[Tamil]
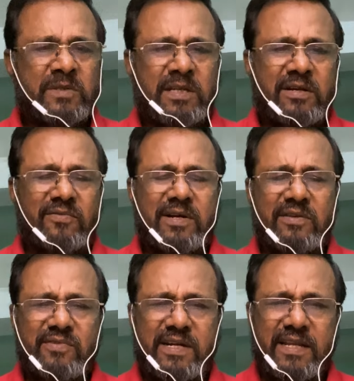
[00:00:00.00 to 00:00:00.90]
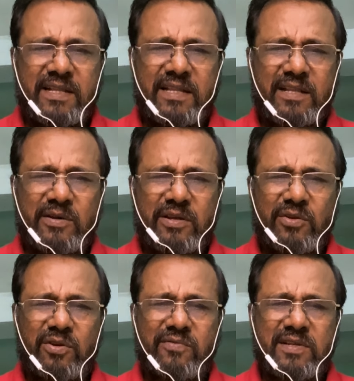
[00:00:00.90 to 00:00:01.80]
திருவள்ளுவன் எந்த
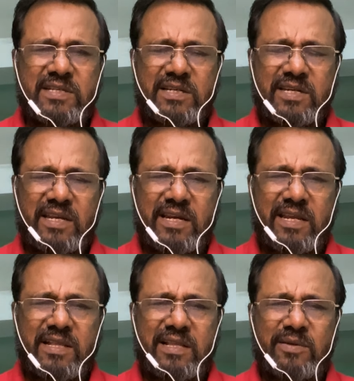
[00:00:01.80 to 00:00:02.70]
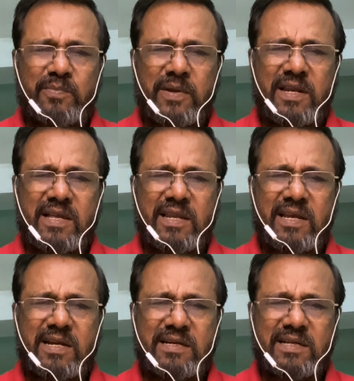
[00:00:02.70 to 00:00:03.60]
யூனிவர்சிட்டியில் எந்த
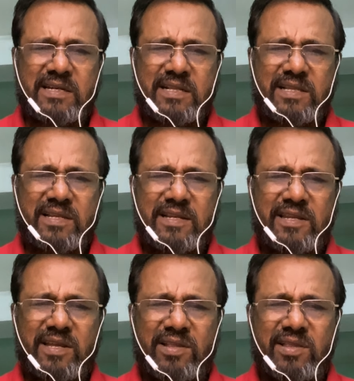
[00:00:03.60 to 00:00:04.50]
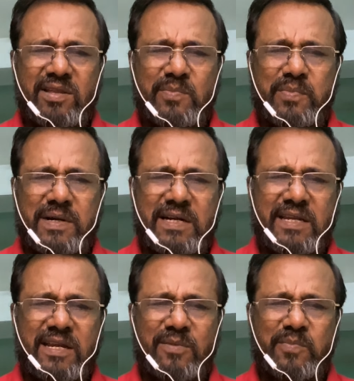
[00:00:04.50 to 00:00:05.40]
பல்கலைக்கழகத்தில் எந்த
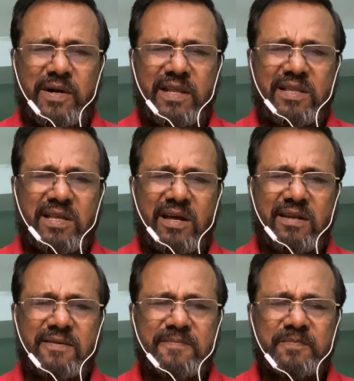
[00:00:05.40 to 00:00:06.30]
பள்ளியில் படித்தார்